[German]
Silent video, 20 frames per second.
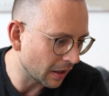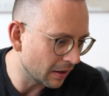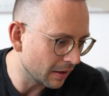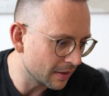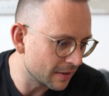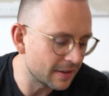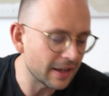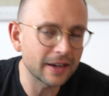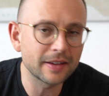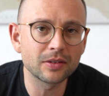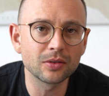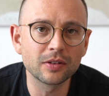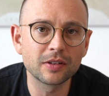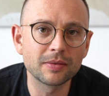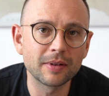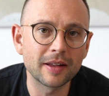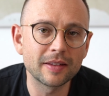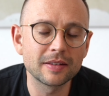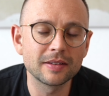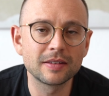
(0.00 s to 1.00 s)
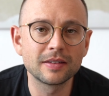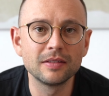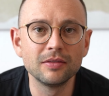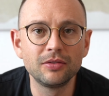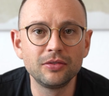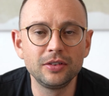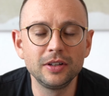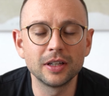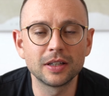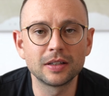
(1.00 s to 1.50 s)

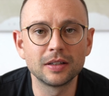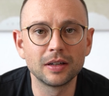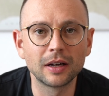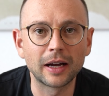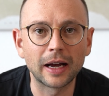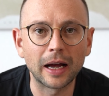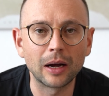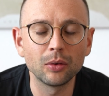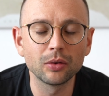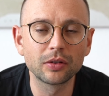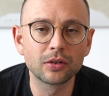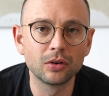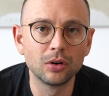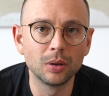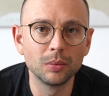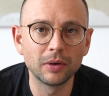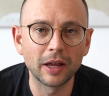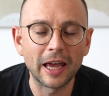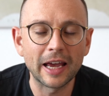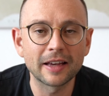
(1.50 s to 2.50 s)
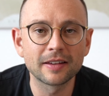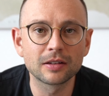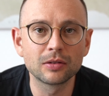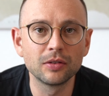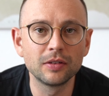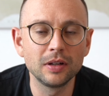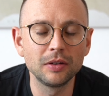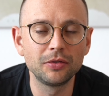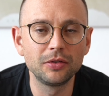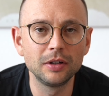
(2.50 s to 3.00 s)
26.04. rauskommt,
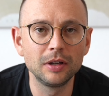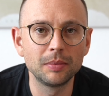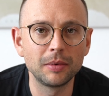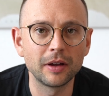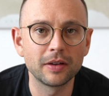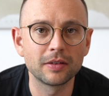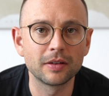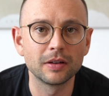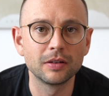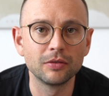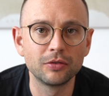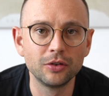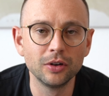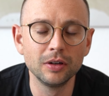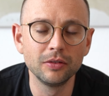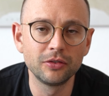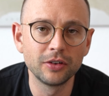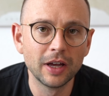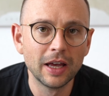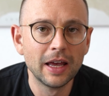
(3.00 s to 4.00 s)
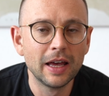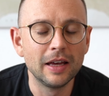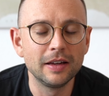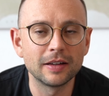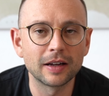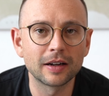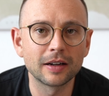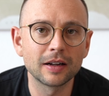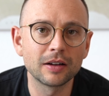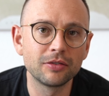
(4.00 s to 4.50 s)
exklusiv für die PlayStation 5. Ich
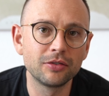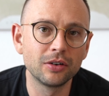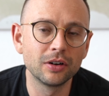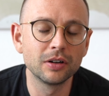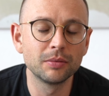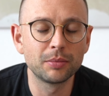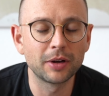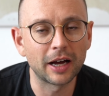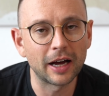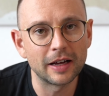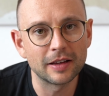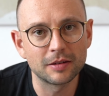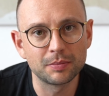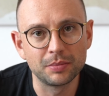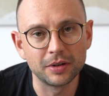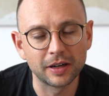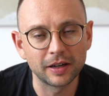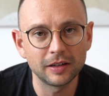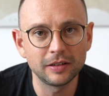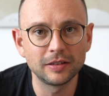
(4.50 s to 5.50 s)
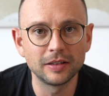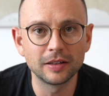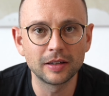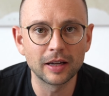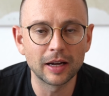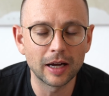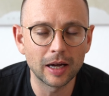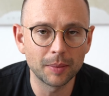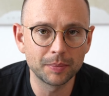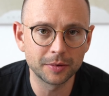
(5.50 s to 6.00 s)
hatte davon bereits berichtet
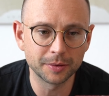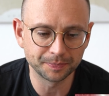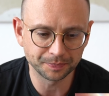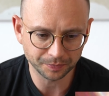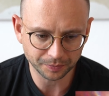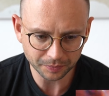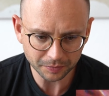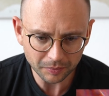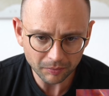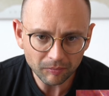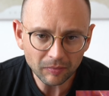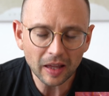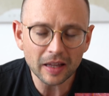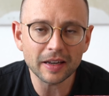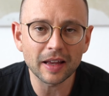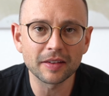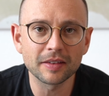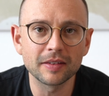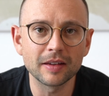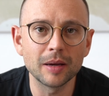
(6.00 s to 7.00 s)
gehabt dass es